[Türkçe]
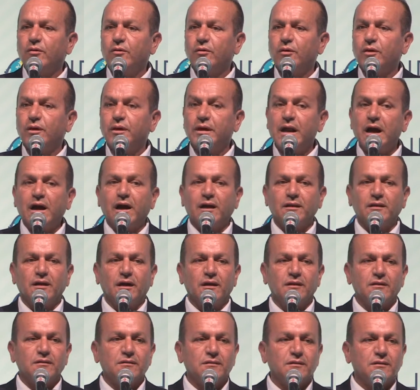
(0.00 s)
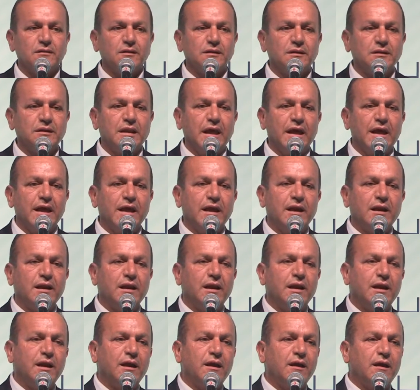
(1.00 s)
ne kadar
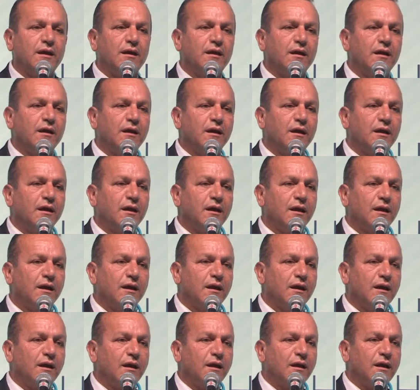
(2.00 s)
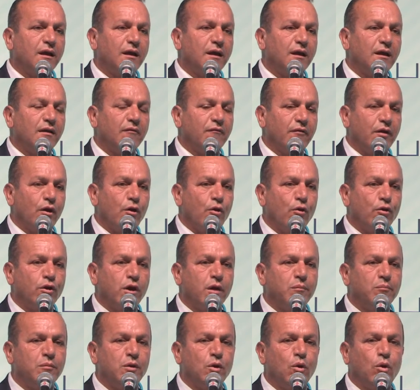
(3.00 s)
değerli ve
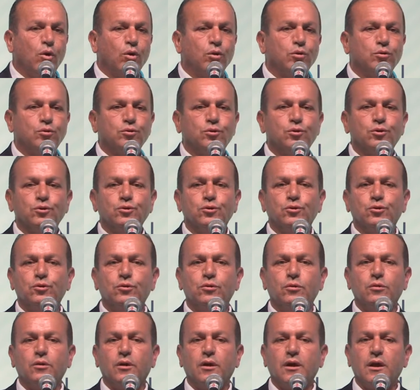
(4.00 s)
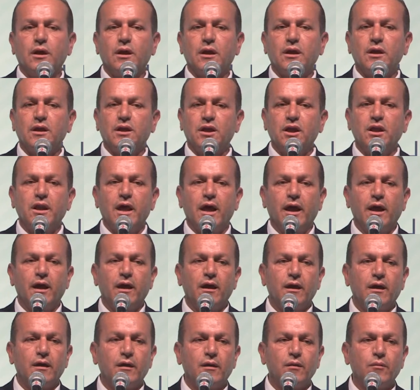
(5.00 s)
önemli olduğunu yine
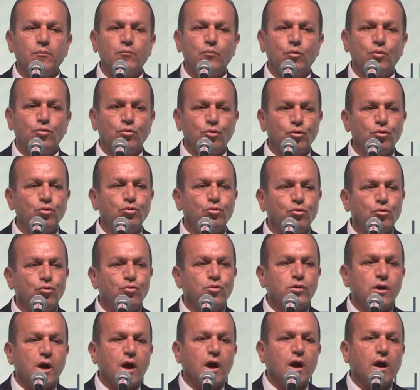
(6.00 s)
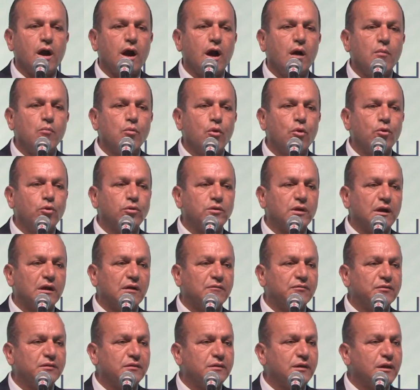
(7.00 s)
bütün dünya kamuoyu
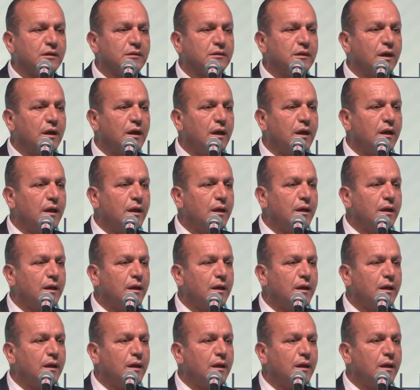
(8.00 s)
tarafından da